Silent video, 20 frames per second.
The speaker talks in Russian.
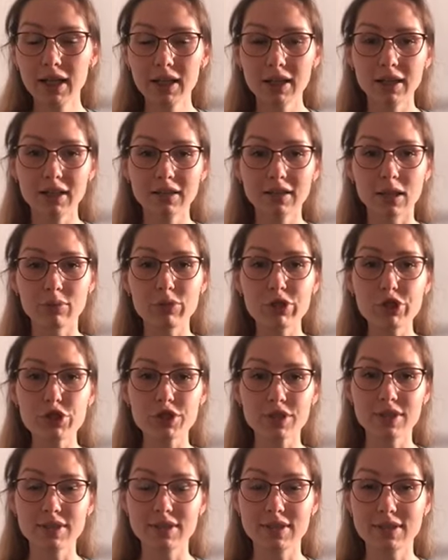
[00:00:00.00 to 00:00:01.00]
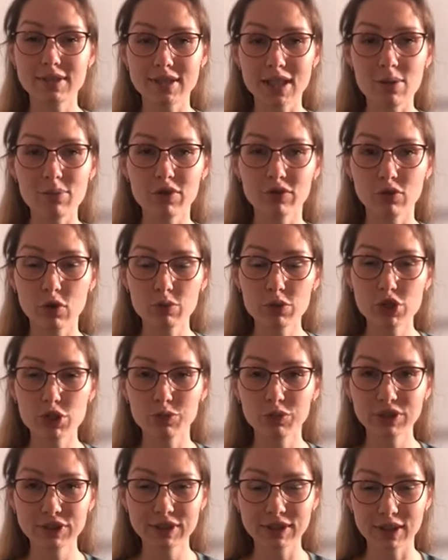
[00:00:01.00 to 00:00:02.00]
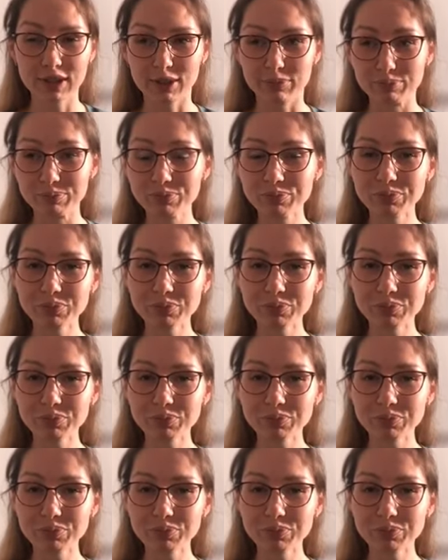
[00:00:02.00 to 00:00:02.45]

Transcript: экономической системе в общем и целом.